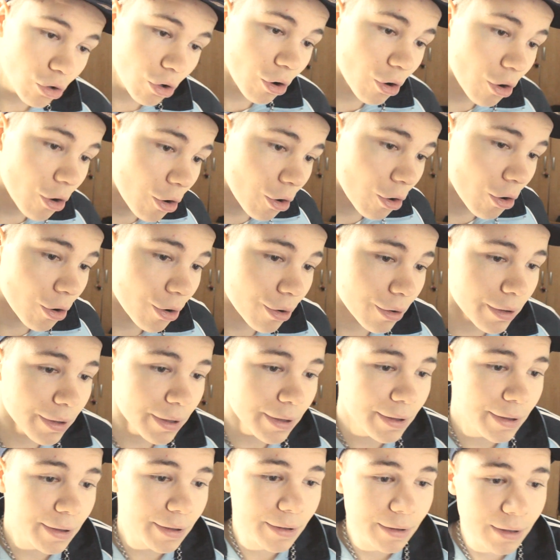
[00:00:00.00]
to
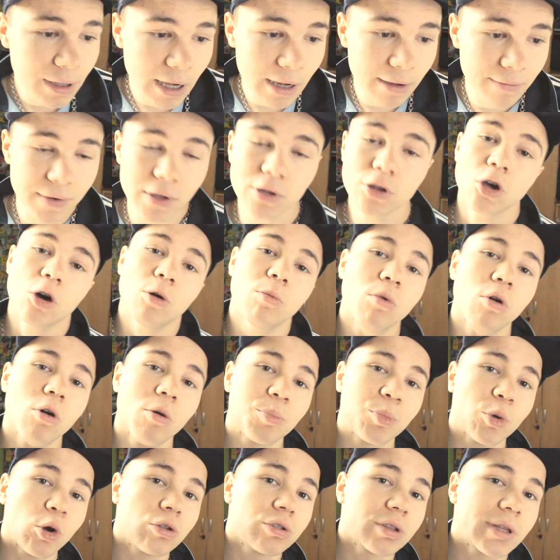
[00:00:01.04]
yy, jak wiadomo,
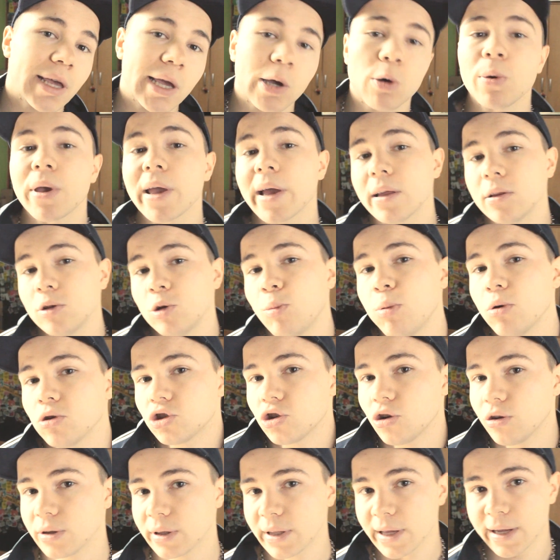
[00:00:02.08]
piątek, weekendu
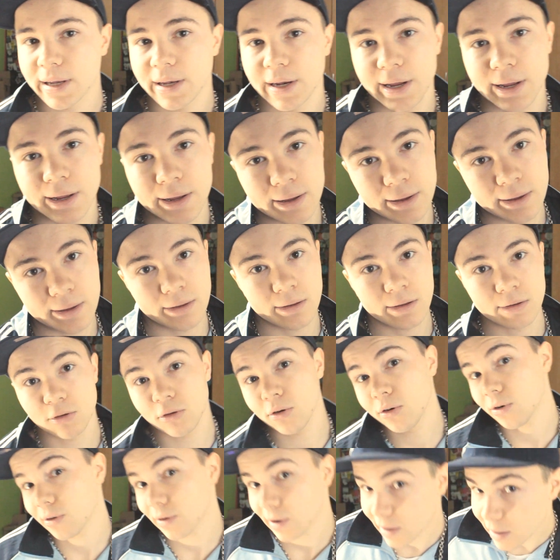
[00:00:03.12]
początek, nie? No